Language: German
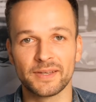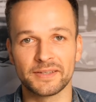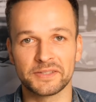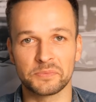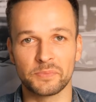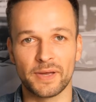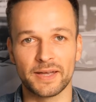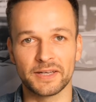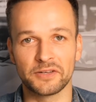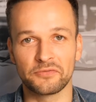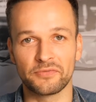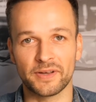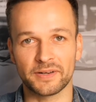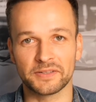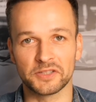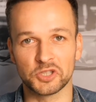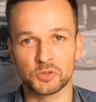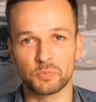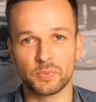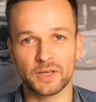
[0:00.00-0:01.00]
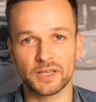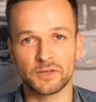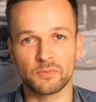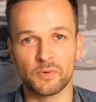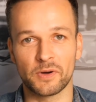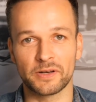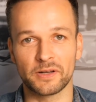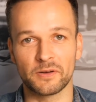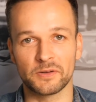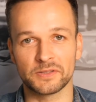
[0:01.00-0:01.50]
ist im Endeffekt ein
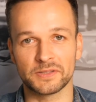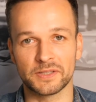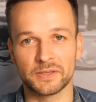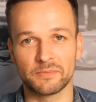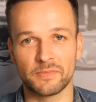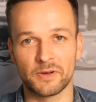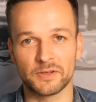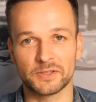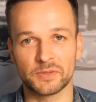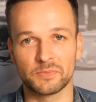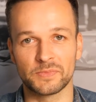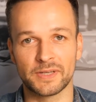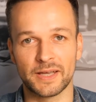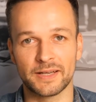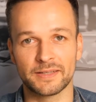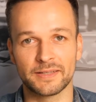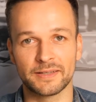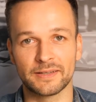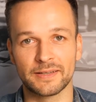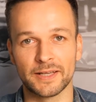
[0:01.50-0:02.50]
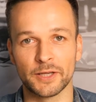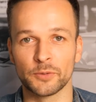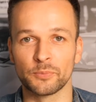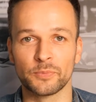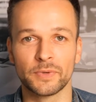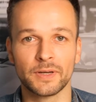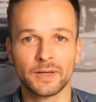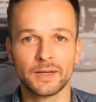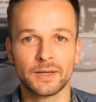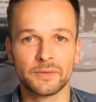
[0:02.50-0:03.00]
Sprichwort aus dem, aus dem
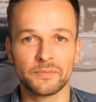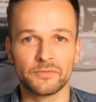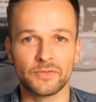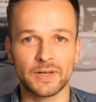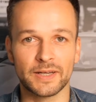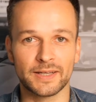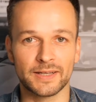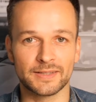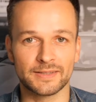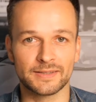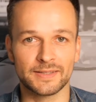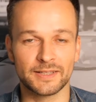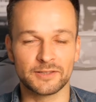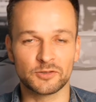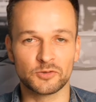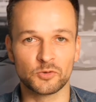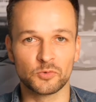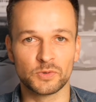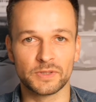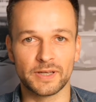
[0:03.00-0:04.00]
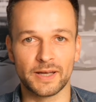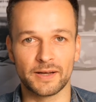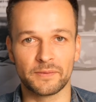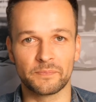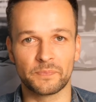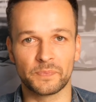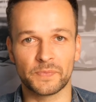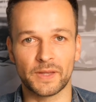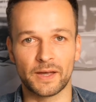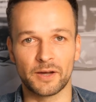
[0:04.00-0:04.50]
Dating-Leben, will ich jetzt nicht zu
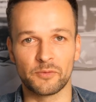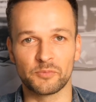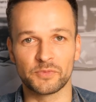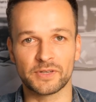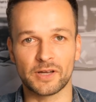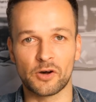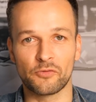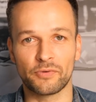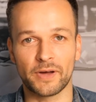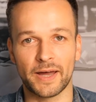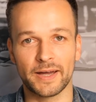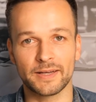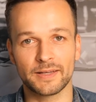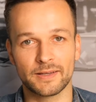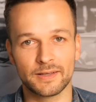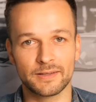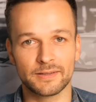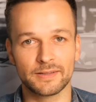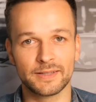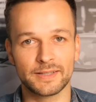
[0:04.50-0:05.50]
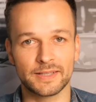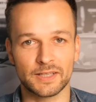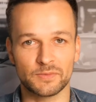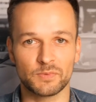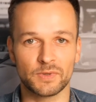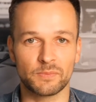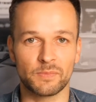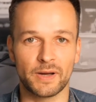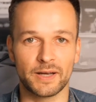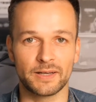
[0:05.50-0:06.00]
sehr ähm, drauf eingehen, nicht, dass
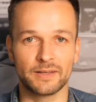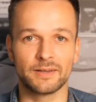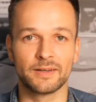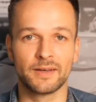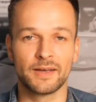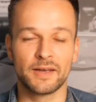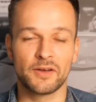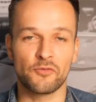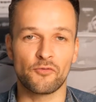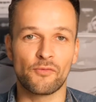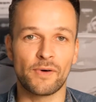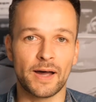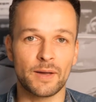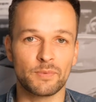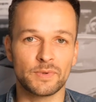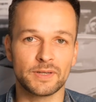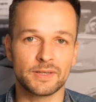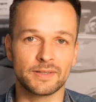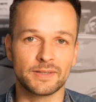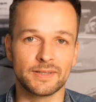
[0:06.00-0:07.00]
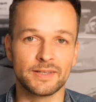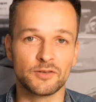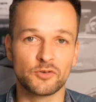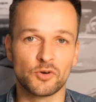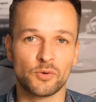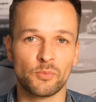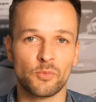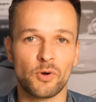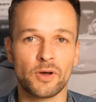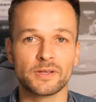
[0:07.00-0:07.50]
mich meine weiblichen
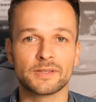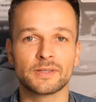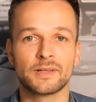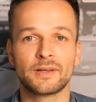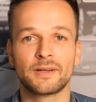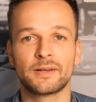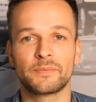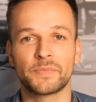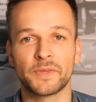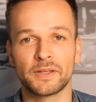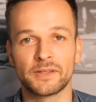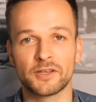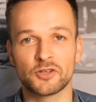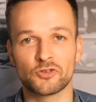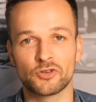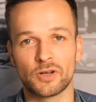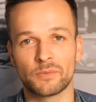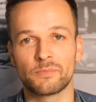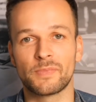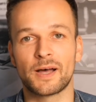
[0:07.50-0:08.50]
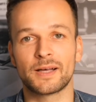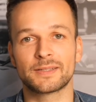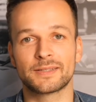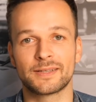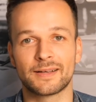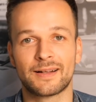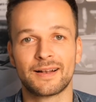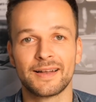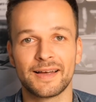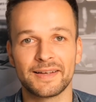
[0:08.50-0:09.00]
E-Commercer in der Shirt
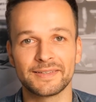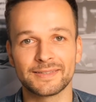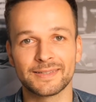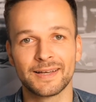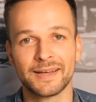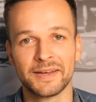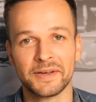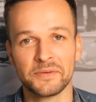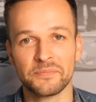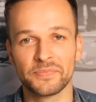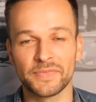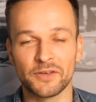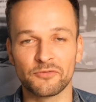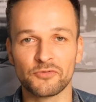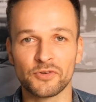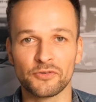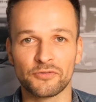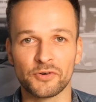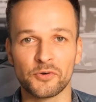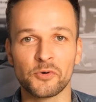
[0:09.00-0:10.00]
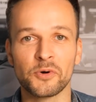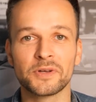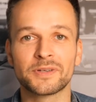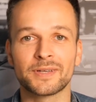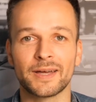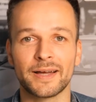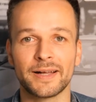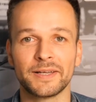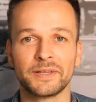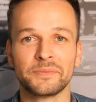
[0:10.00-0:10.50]
Masterclass dafür
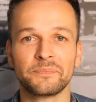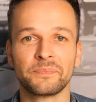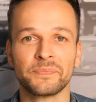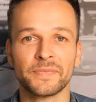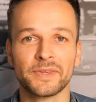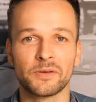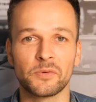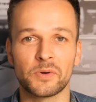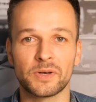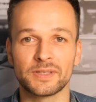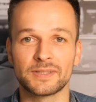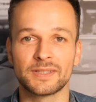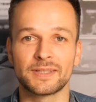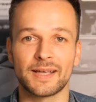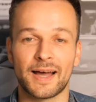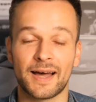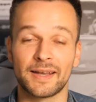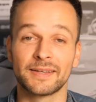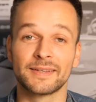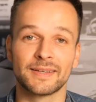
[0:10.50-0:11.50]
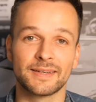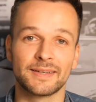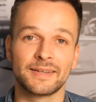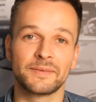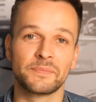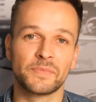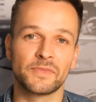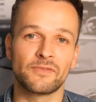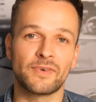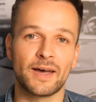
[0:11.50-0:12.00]
verurteilen oder sich
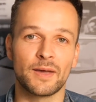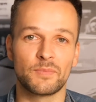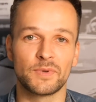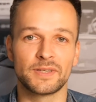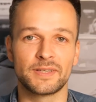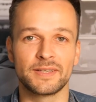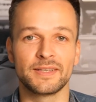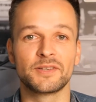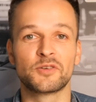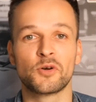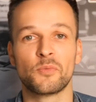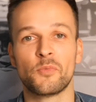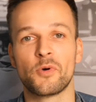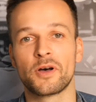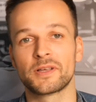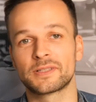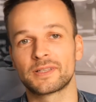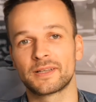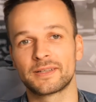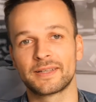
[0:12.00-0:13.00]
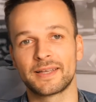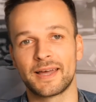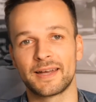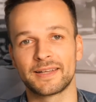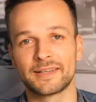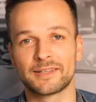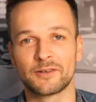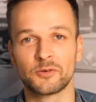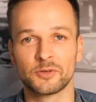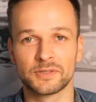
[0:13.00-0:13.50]
andere weibliche E-Commercer, die
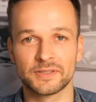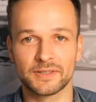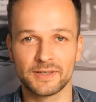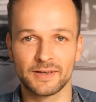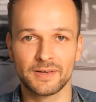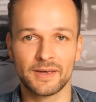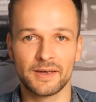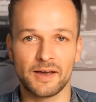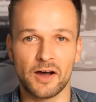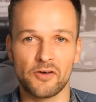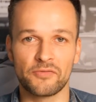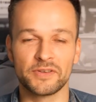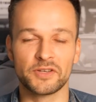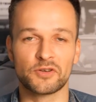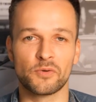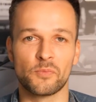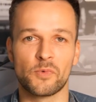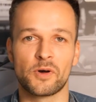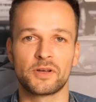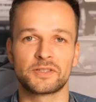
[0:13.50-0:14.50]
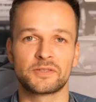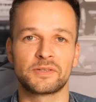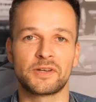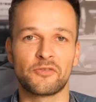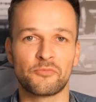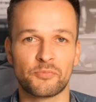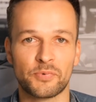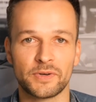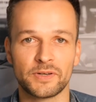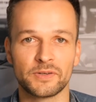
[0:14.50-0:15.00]
ehrlich Lust auf E-Commerce und
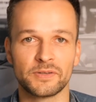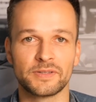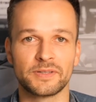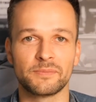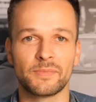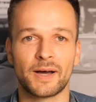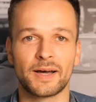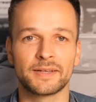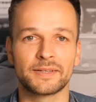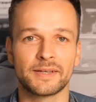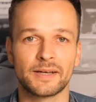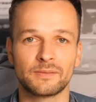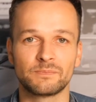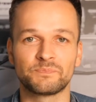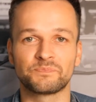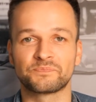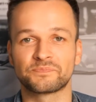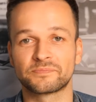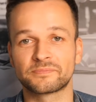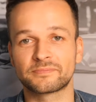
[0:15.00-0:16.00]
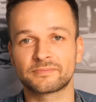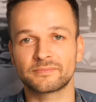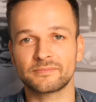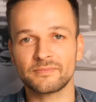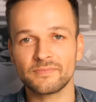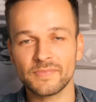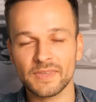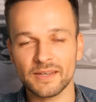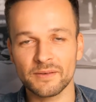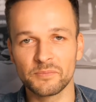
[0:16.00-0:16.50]
auf Print und Demand haben,
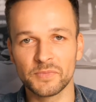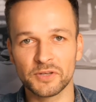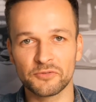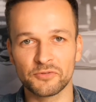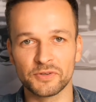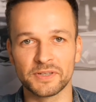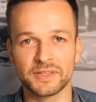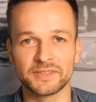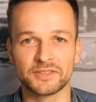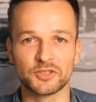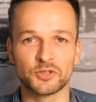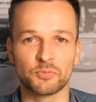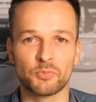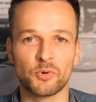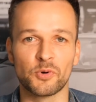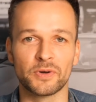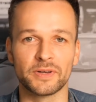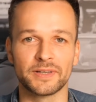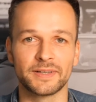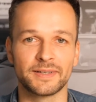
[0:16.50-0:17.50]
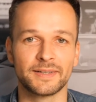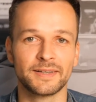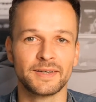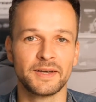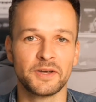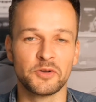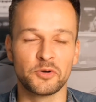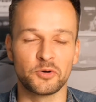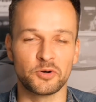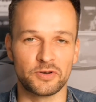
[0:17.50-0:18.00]
mich für diesen Spruch hier
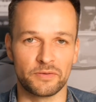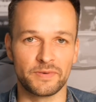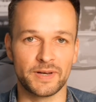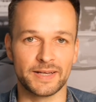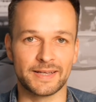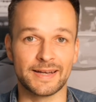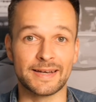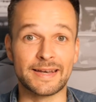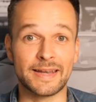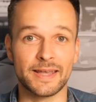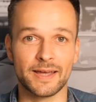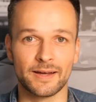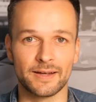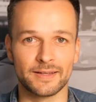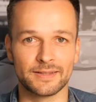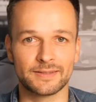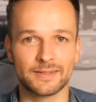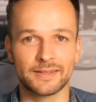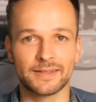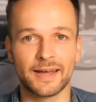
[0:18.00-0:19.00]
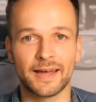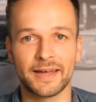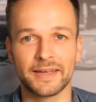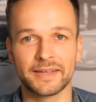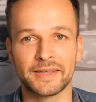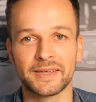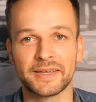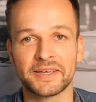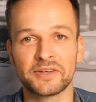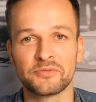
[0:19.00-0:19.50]
oder wenn ich da näher ins Detail
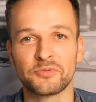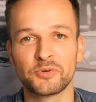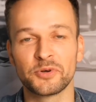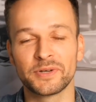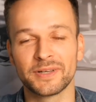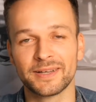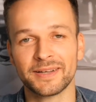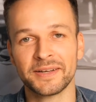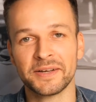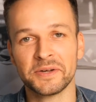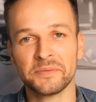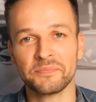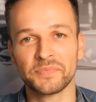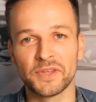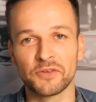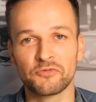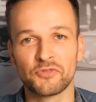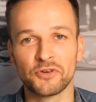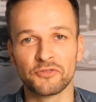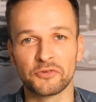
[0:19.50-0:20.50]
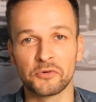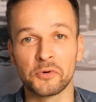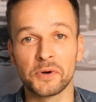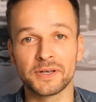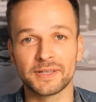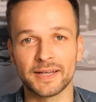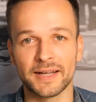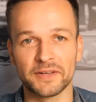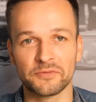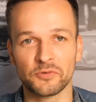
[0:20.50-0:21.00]
gehen würde, dafür
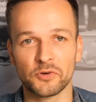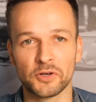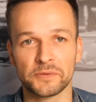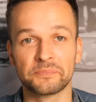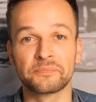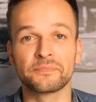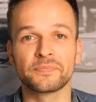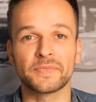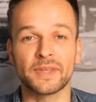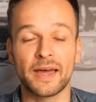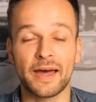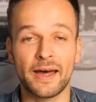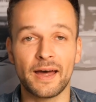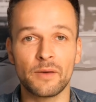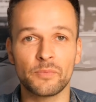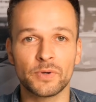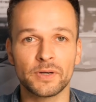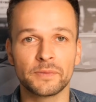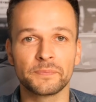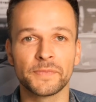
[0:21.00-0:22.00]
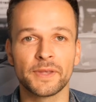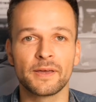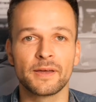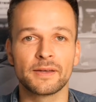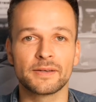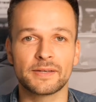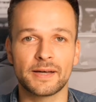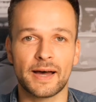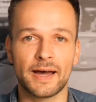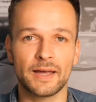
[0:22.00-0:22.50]
verurteilen würden. Aber
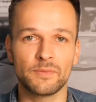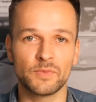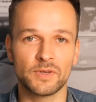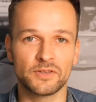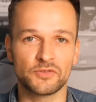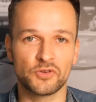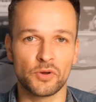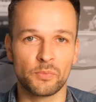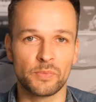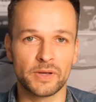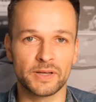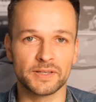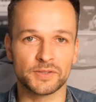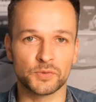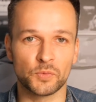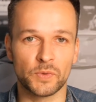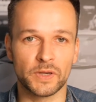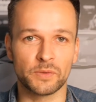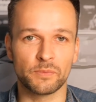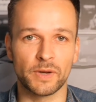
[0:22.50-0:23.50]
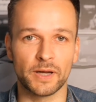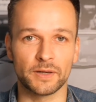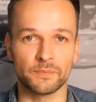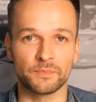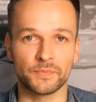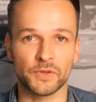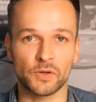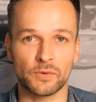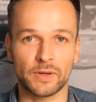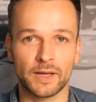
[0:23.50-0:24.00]
Time is your biggest wingman,
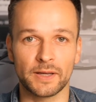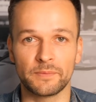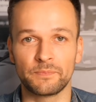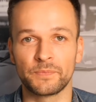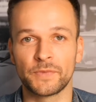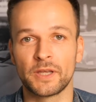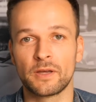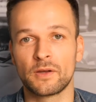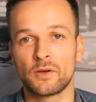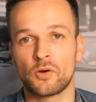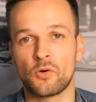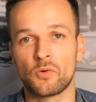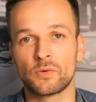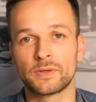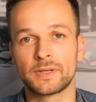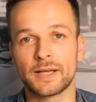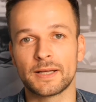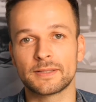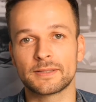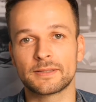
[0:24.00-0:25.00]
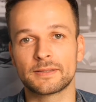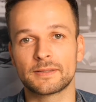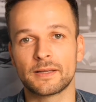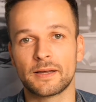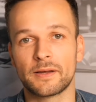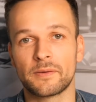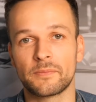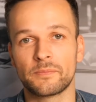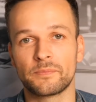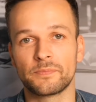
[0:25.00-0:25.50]
okay? Und das
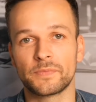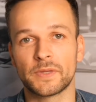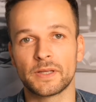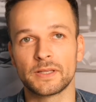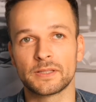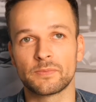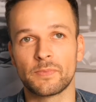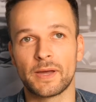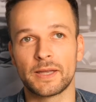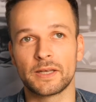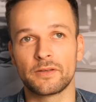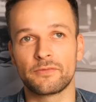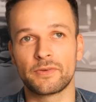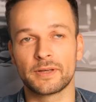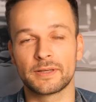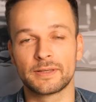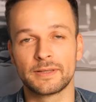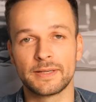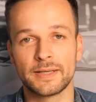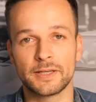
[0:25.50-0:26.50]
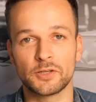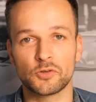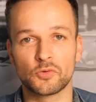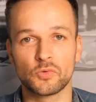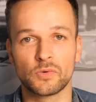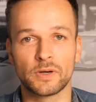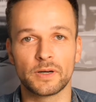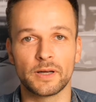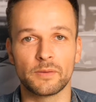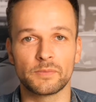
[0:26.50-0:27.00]
ähm, ist im Endeffekt nicht
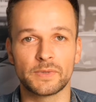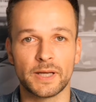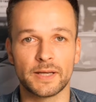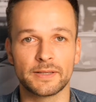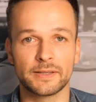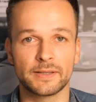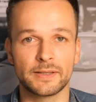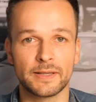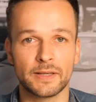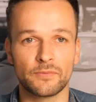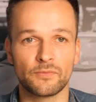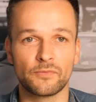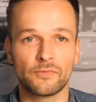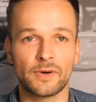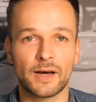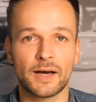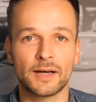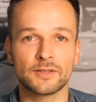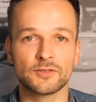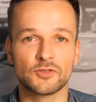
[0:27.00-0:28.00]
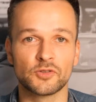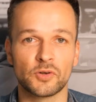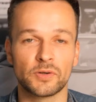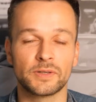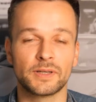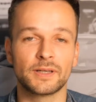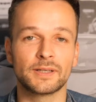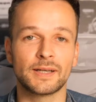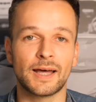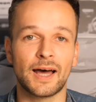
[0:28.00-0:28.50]
nur im Datingleben wahr,
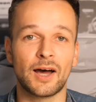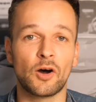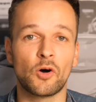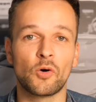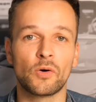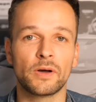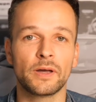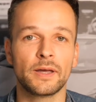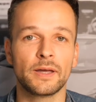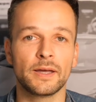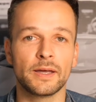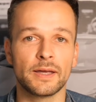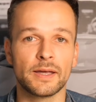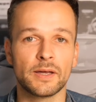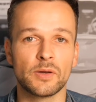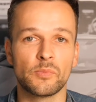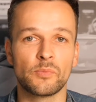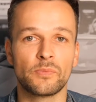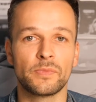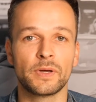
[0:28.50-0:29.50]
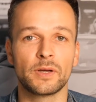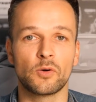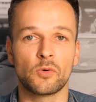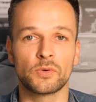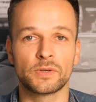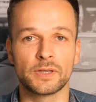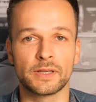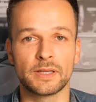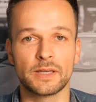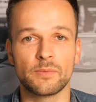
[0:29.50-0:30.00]
sondern auch im
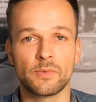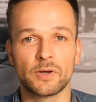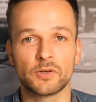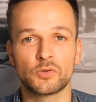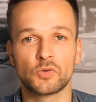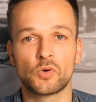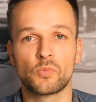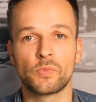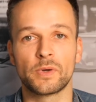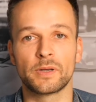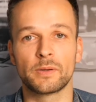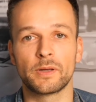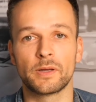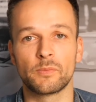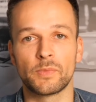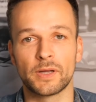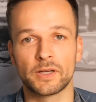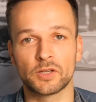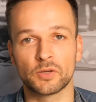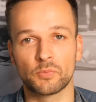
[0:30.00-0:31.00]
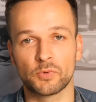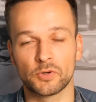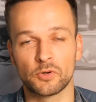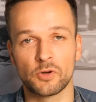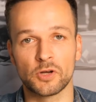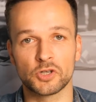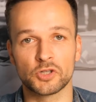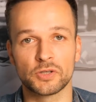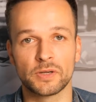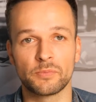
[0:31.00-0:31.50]
Unternehmertum, im
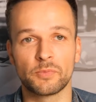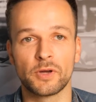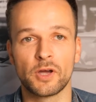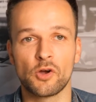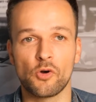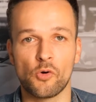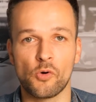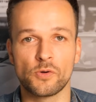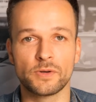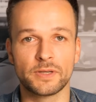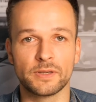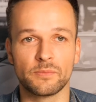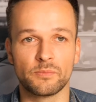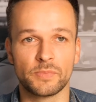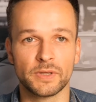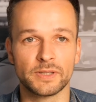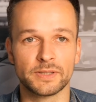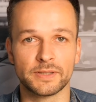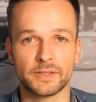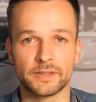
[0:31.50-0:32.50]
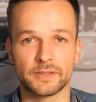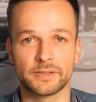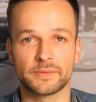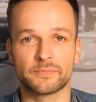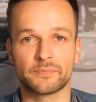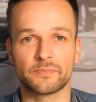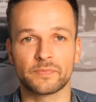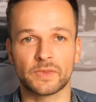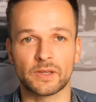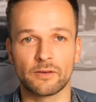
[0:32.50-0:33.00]
Entrepreneurship und im Business.
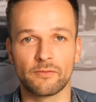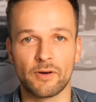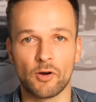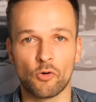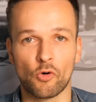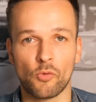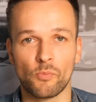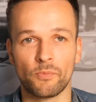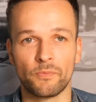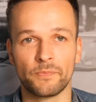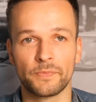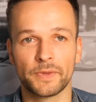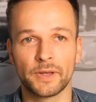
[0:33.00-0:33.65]
Warum?